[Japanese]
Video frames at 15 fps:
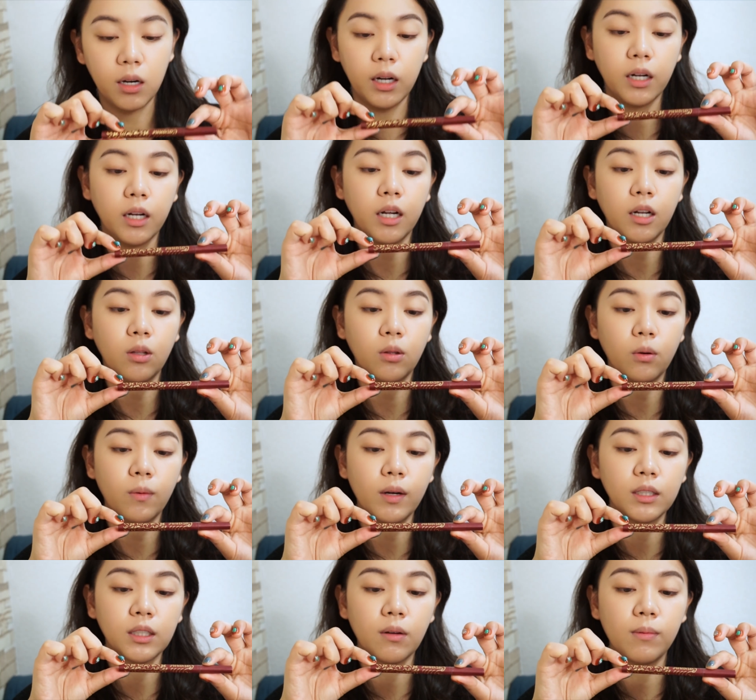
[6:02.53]
リキッド
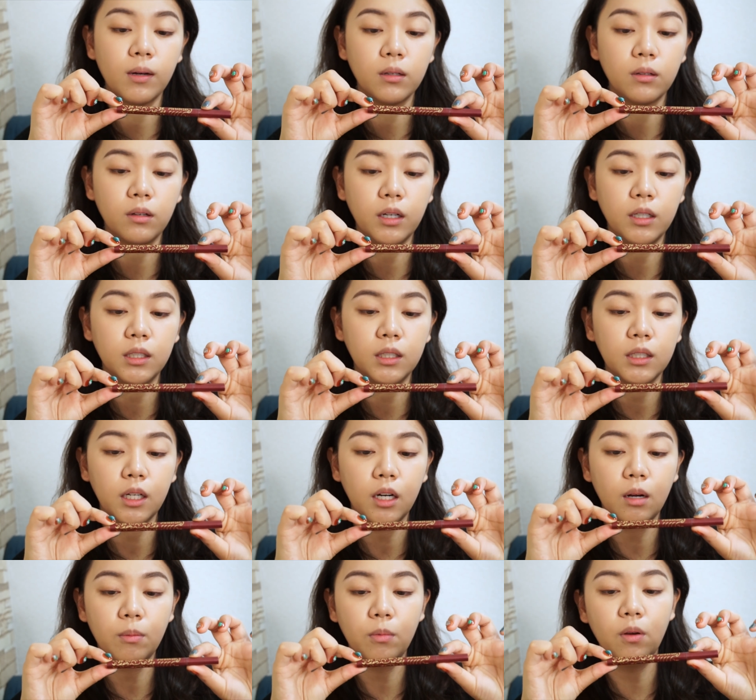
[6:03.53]
は
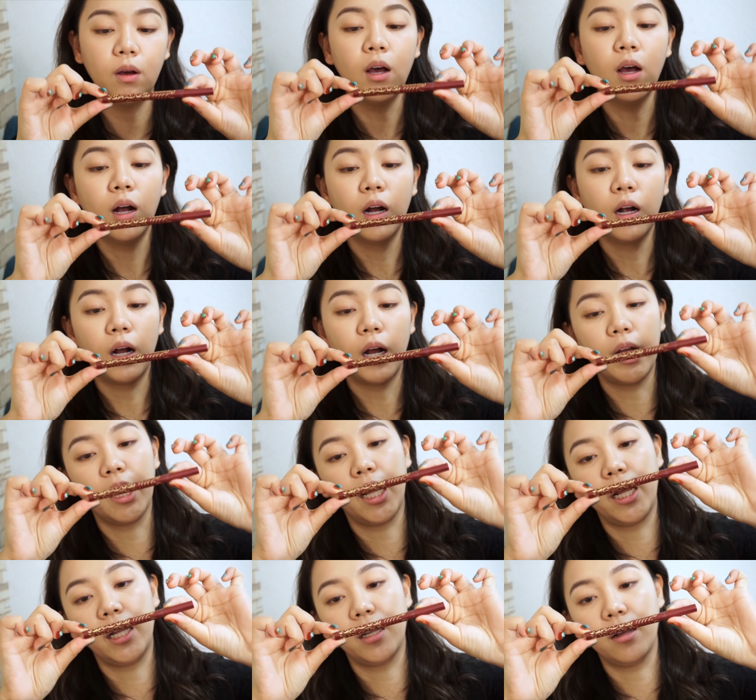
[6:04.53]
サバンヌリッチセラム
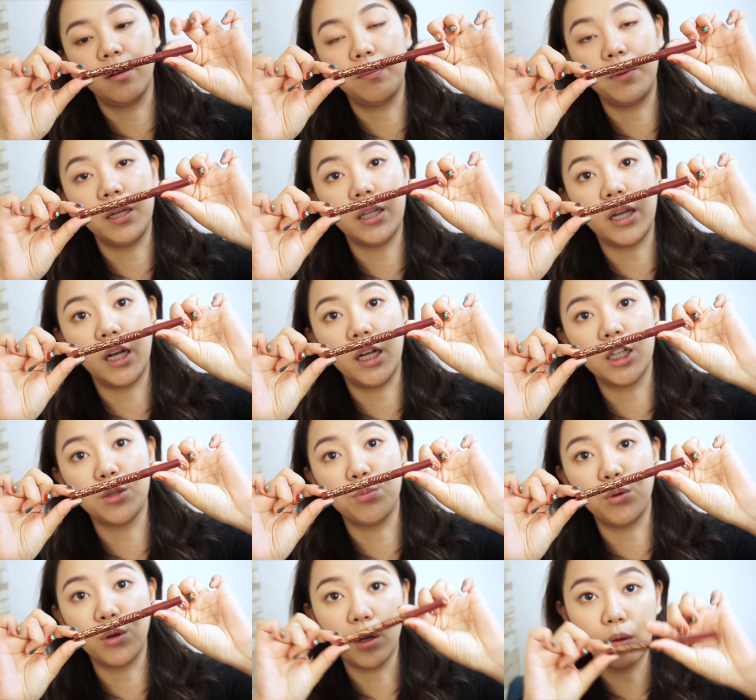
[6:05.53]

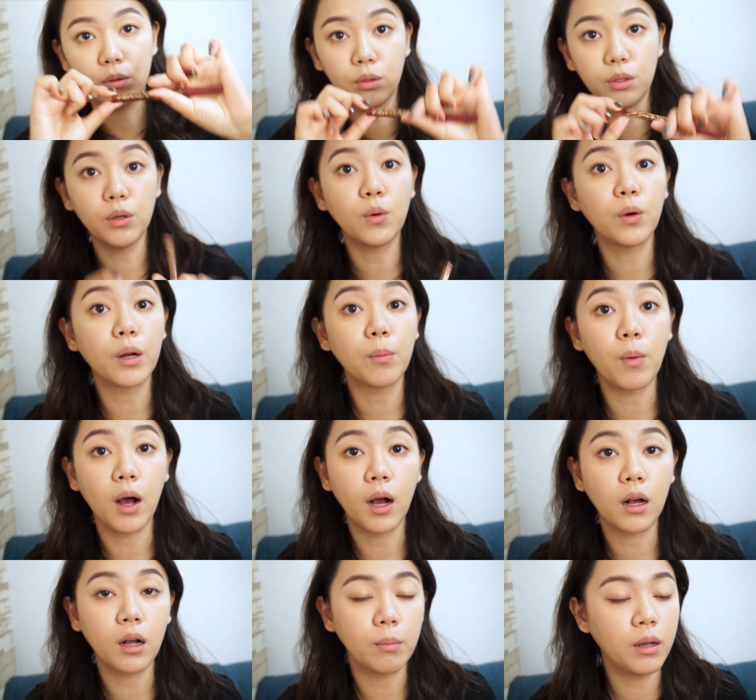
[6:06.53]
アイライナーヴィンテージブラウンというこれも
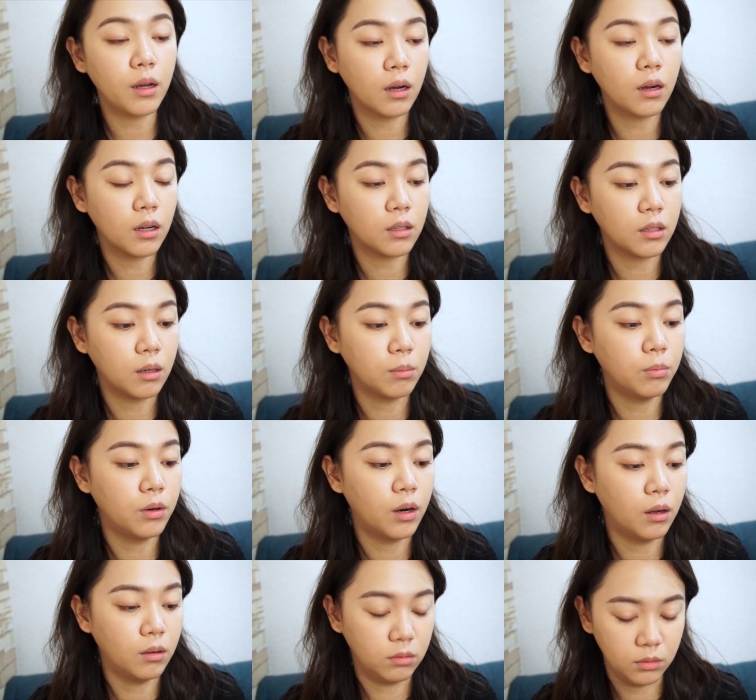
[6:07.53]
赤みがかった
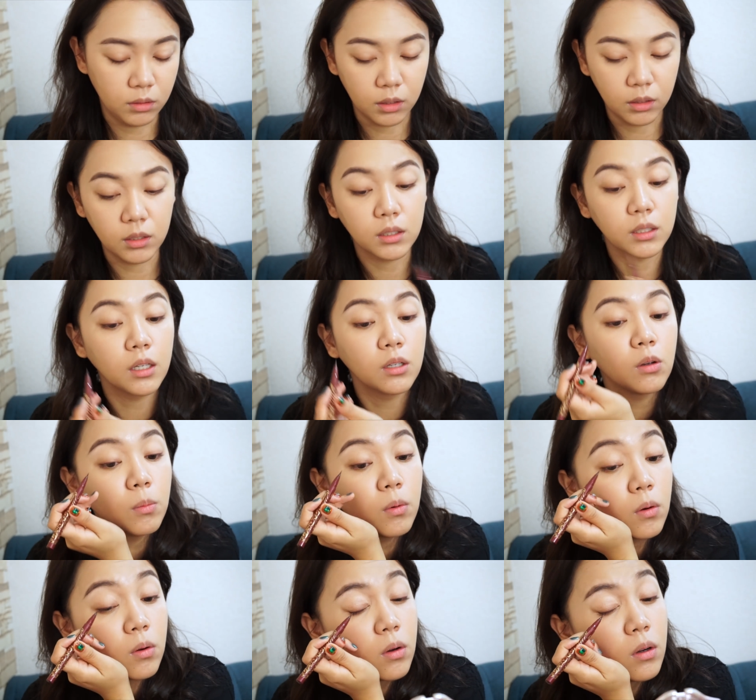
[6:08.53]
ブラウンなんですけど
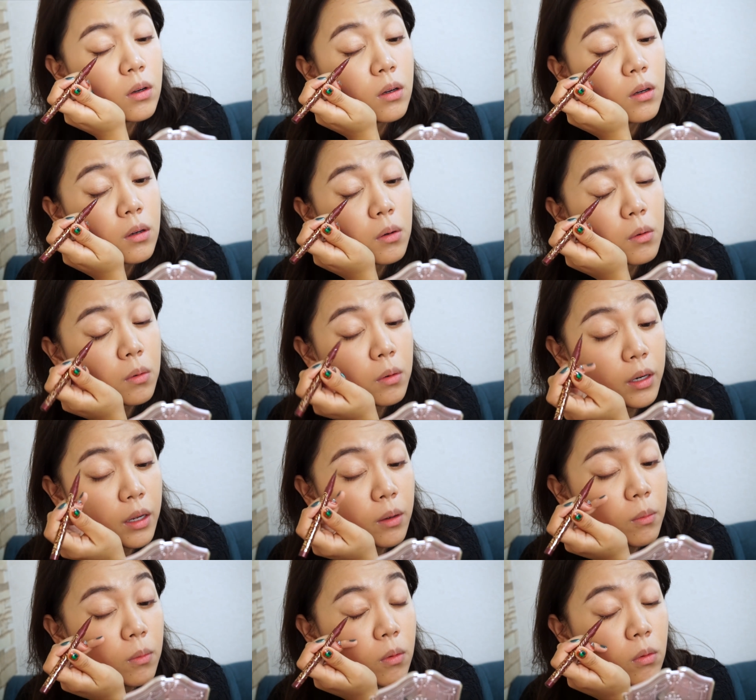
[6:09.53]
もこ
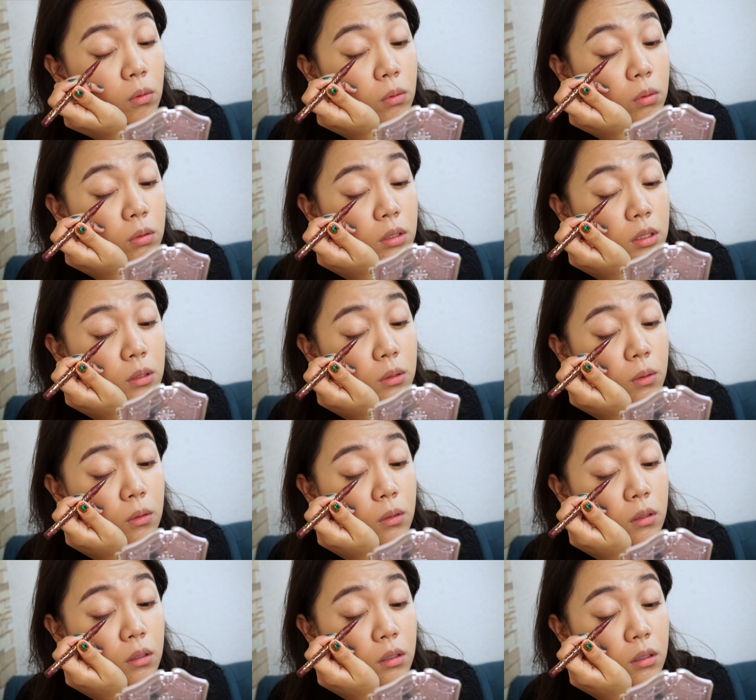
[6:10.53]
れをどうし
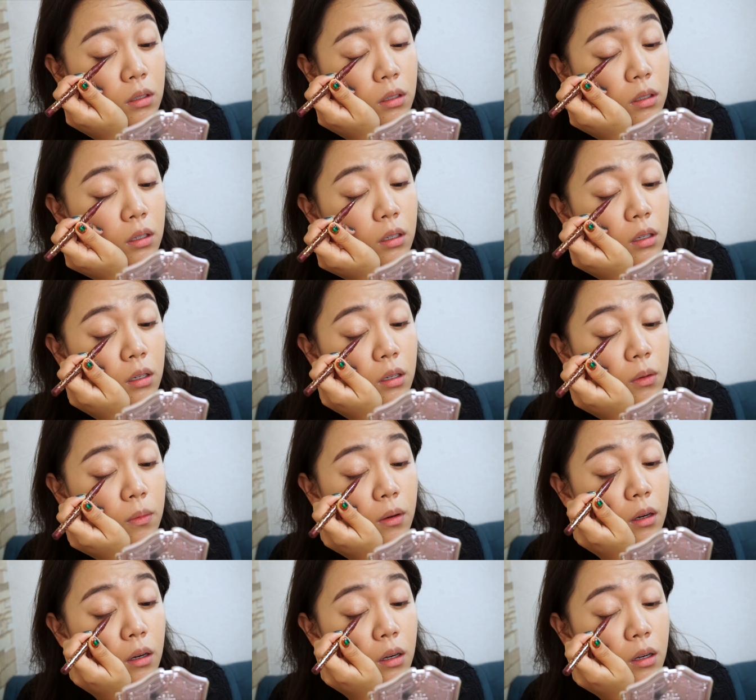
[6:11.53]
よう気
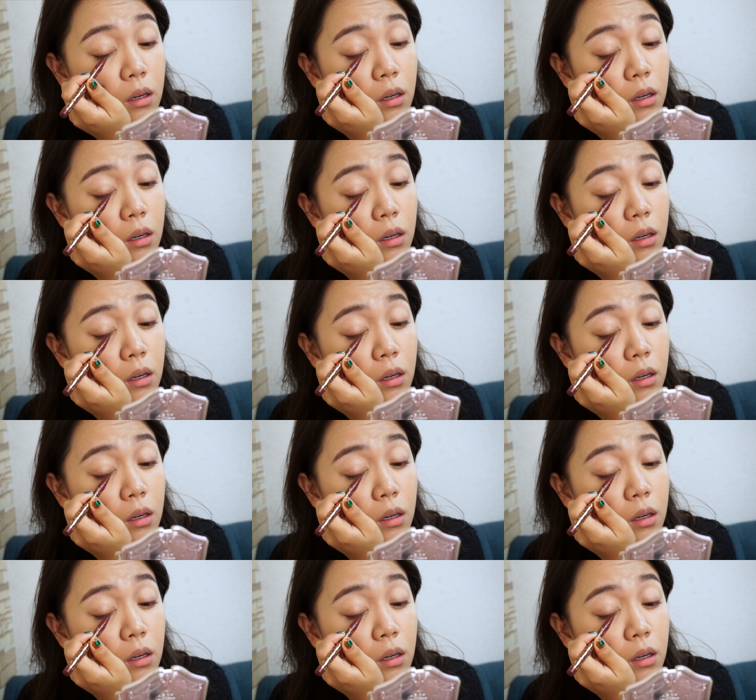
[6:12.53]
は